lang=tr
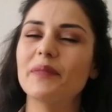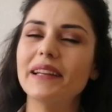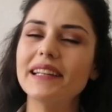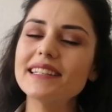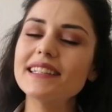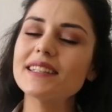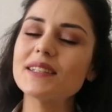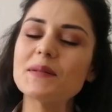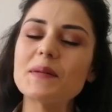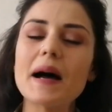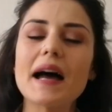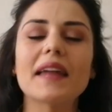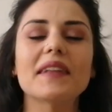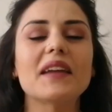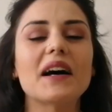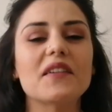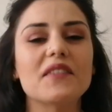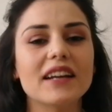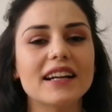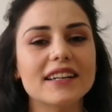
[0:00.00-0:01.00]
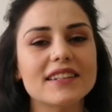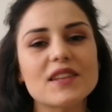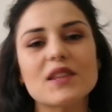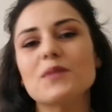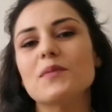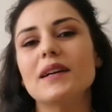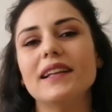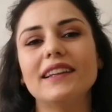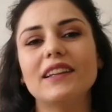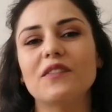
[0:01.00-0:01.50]
Beni tanımayanlar ve
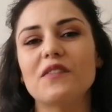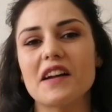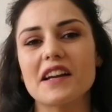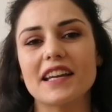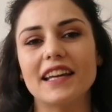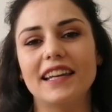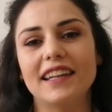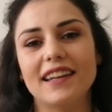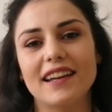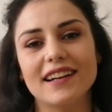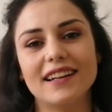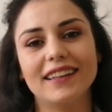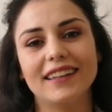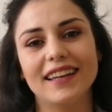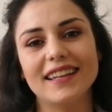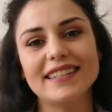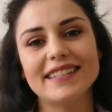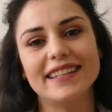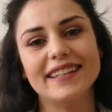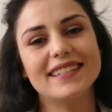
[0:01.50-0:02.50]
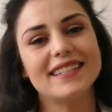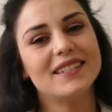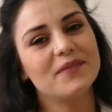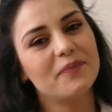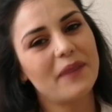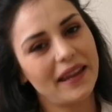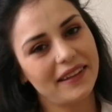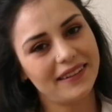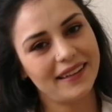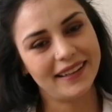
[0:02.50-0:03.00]
kanalıma ilk defa gelen arkadaşlar
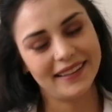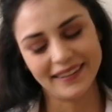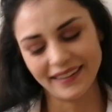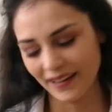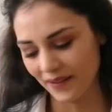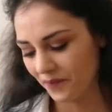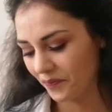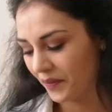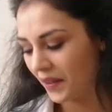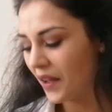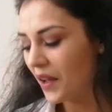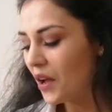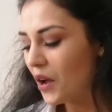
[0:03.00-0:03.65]
için ben Hande.